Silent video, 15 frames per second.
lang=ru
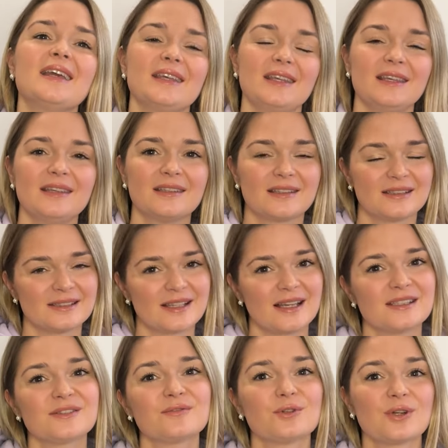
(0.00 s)
и
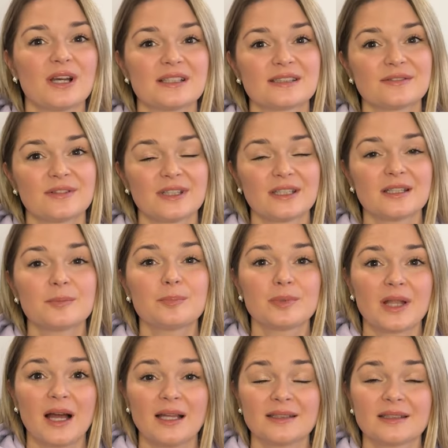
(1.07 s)
рассказываю о своих
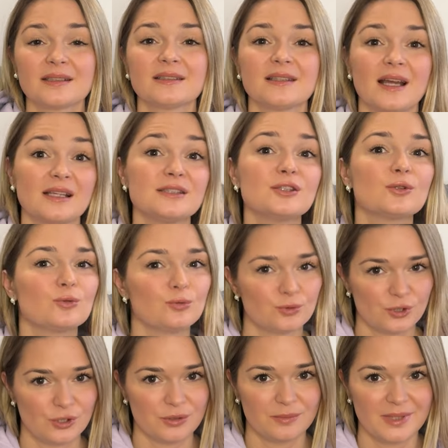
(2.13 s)
планах на
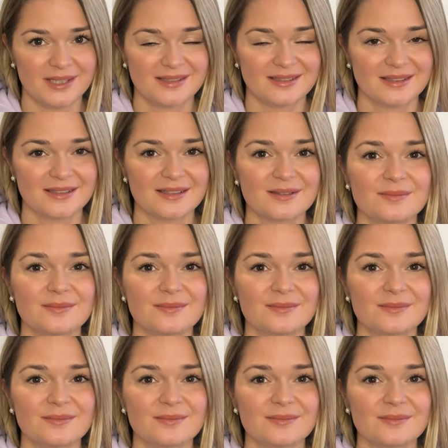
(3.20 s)
текущий месяц.